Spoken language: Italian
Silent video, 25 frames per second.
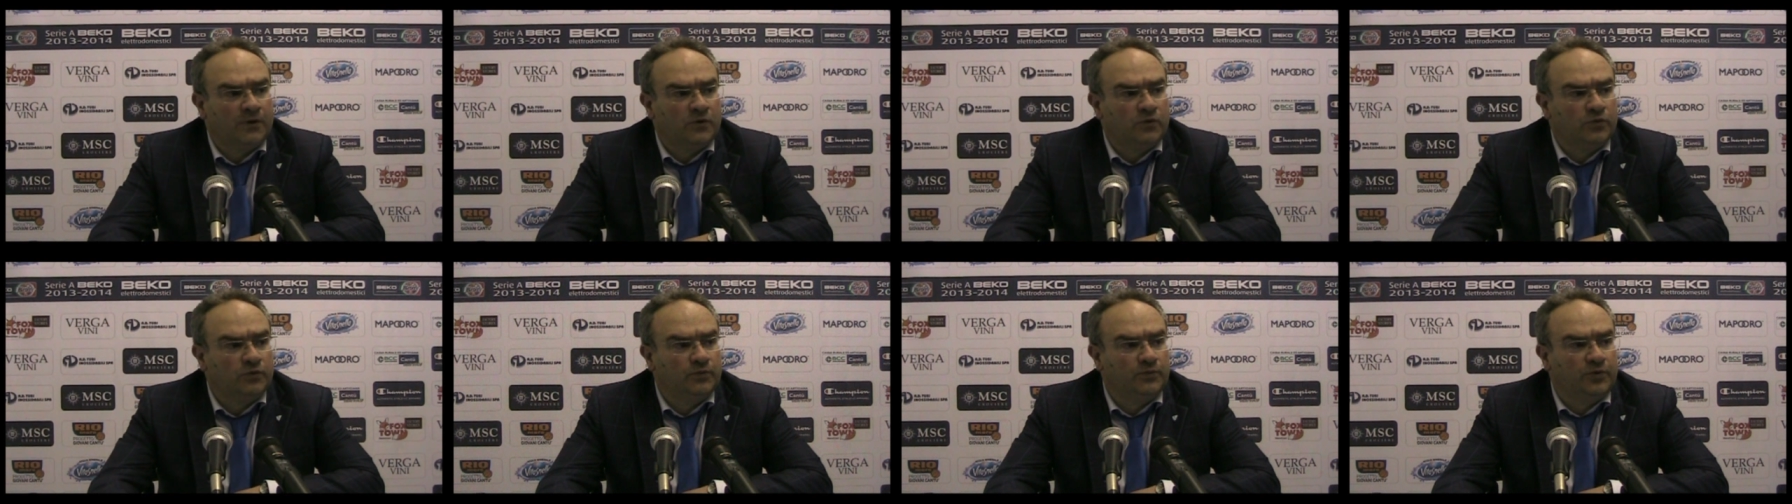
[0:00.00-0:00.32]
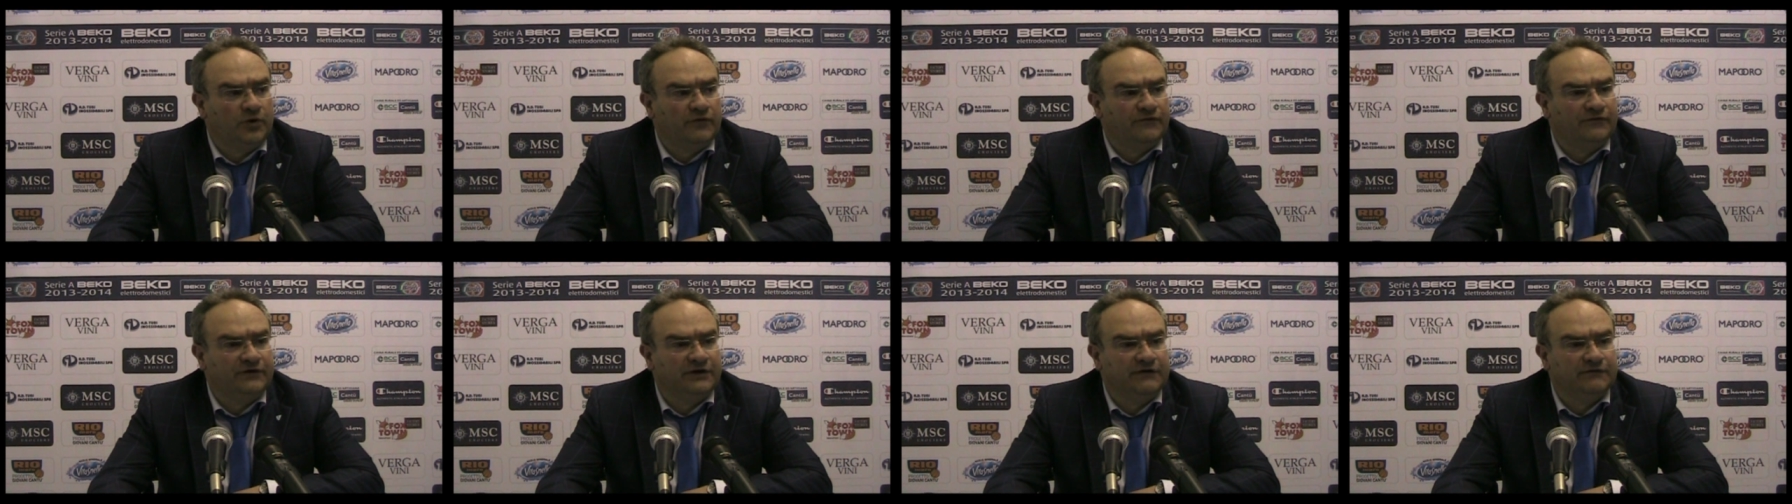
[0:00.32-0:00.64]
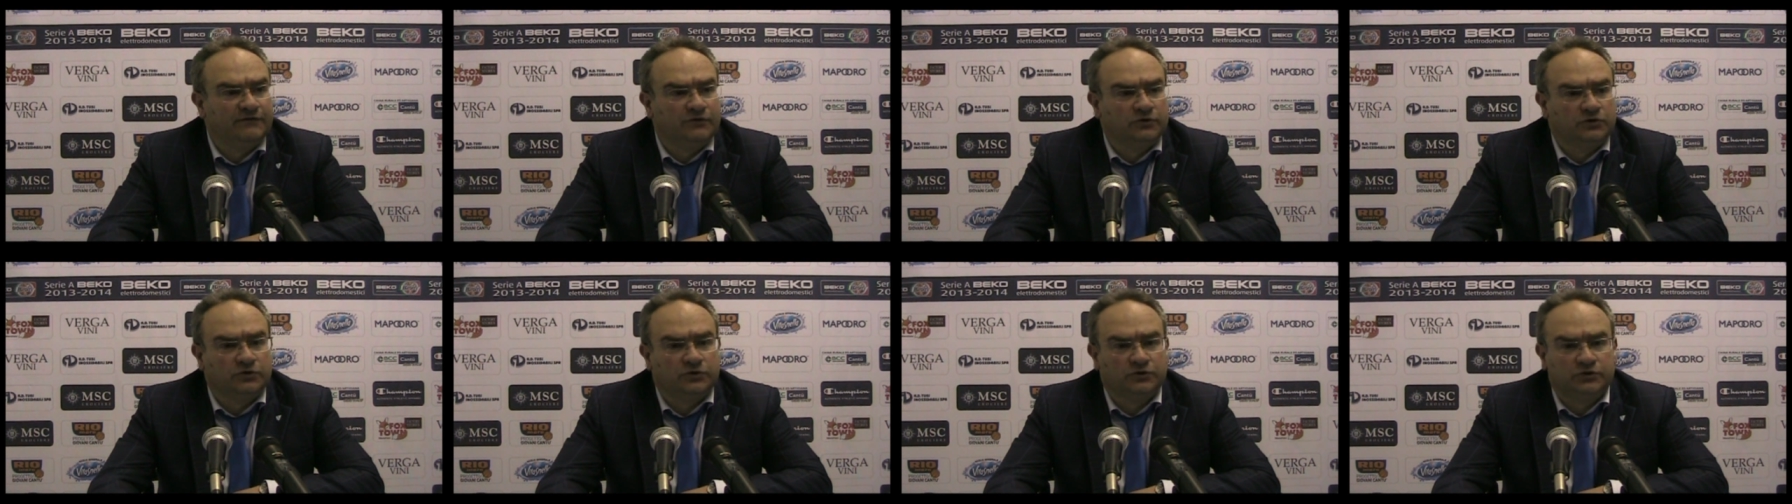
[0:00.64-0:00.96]
un po'
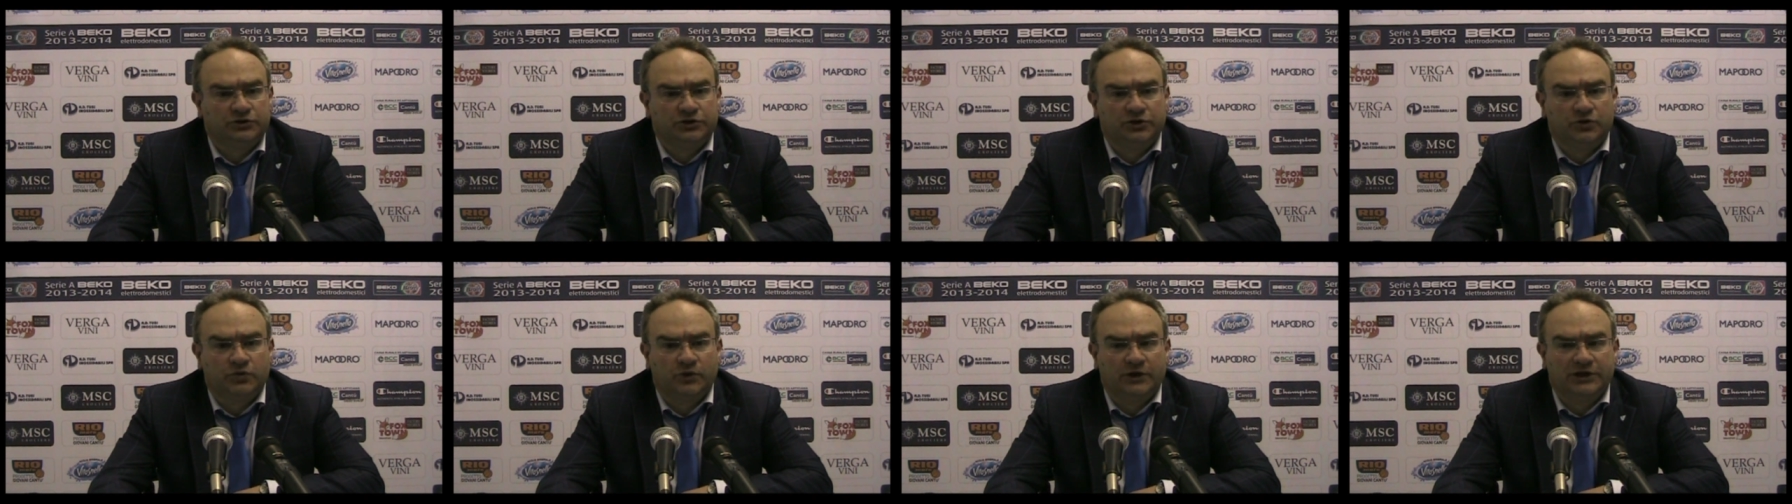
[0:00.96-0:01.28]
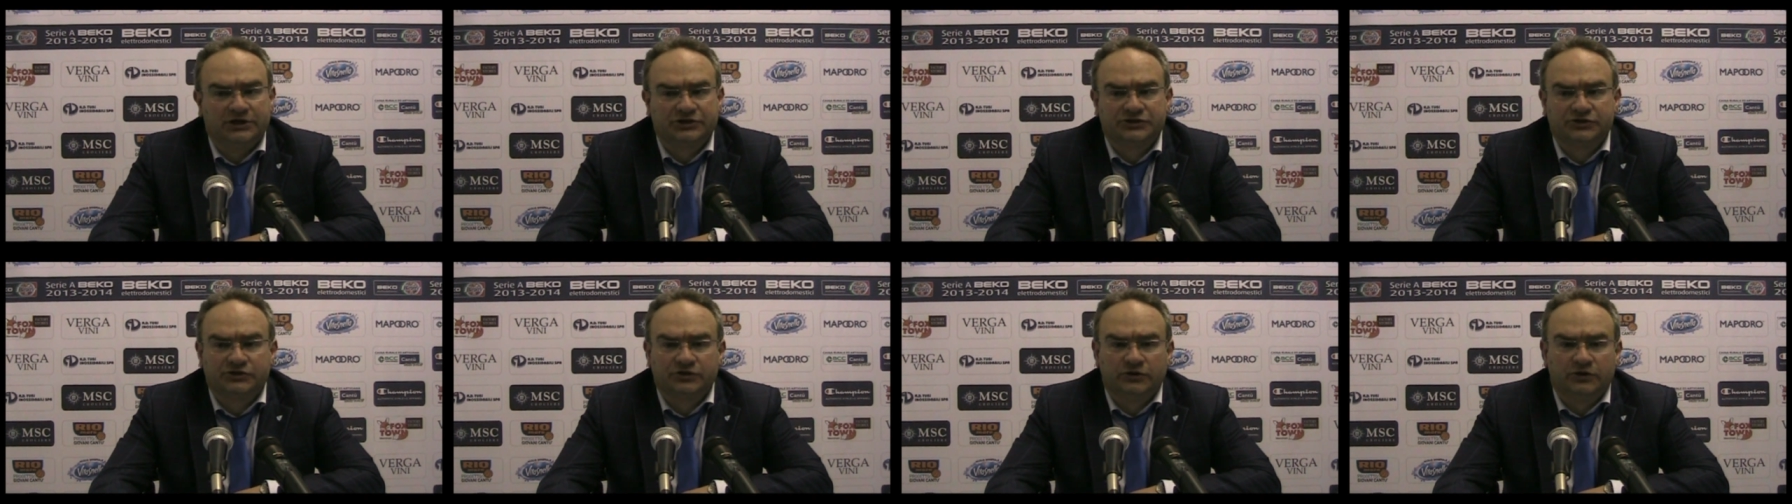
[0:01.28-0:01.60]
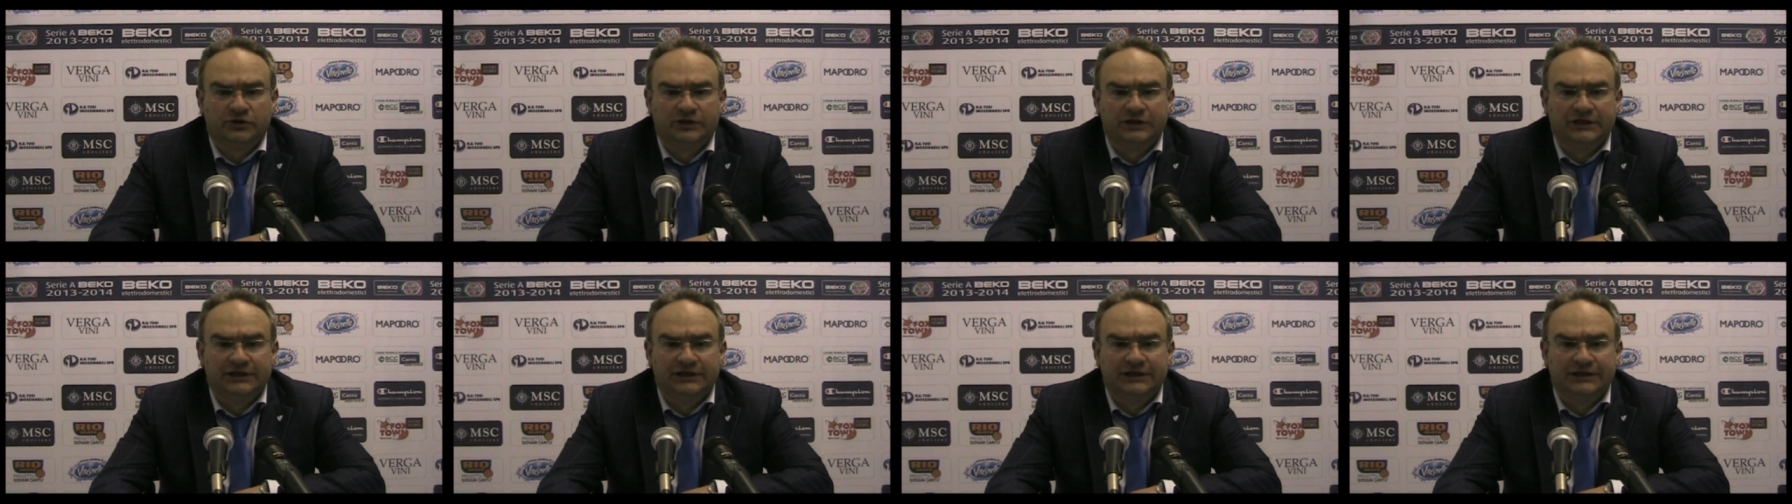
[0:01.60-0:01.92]
vivono di
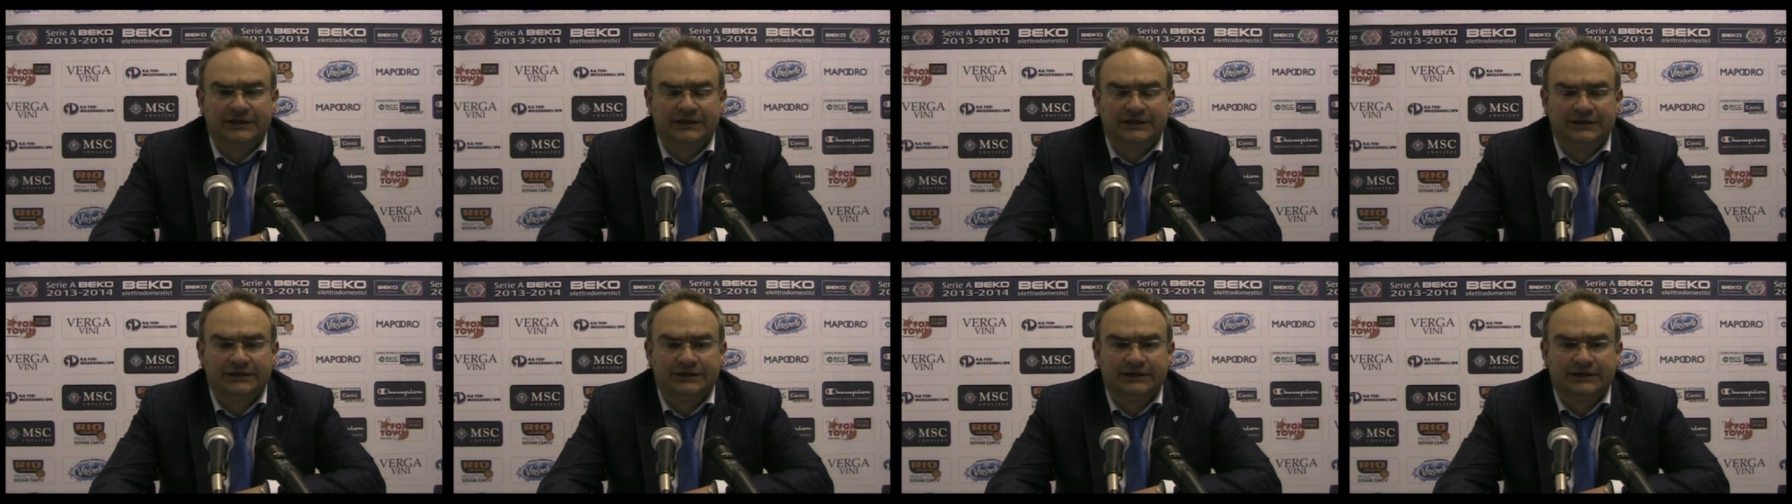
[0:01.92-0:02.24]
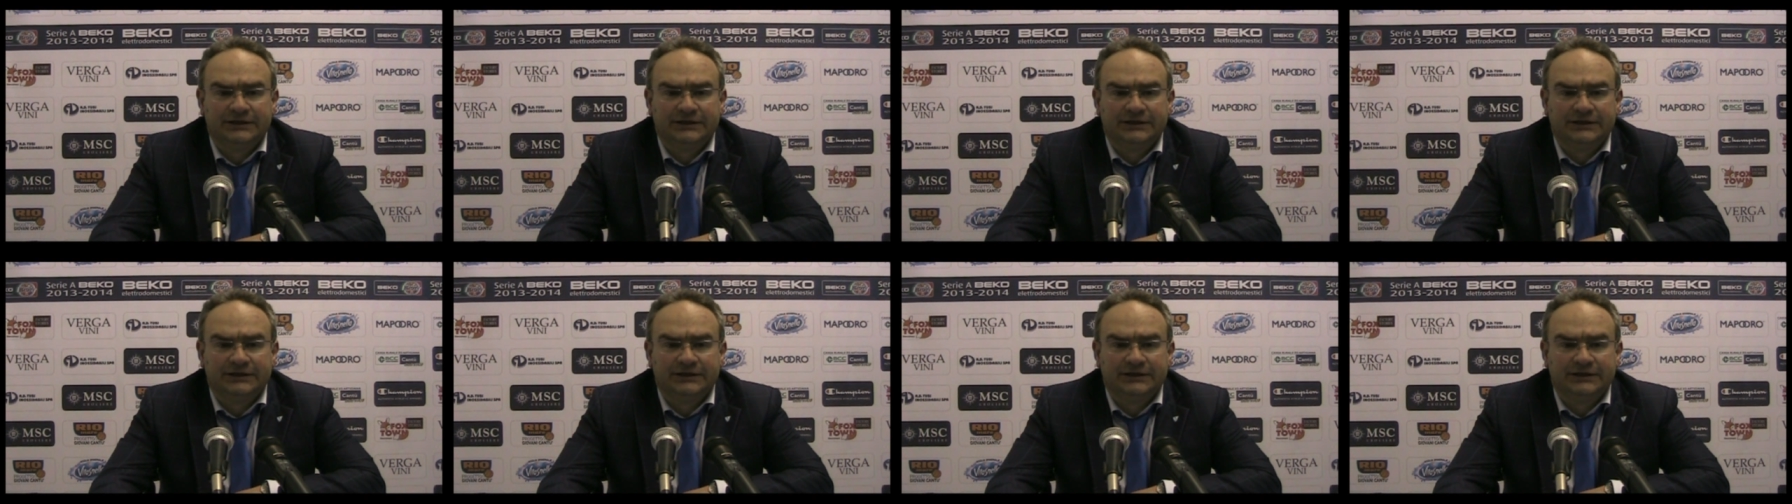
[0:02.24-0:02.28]
questo e,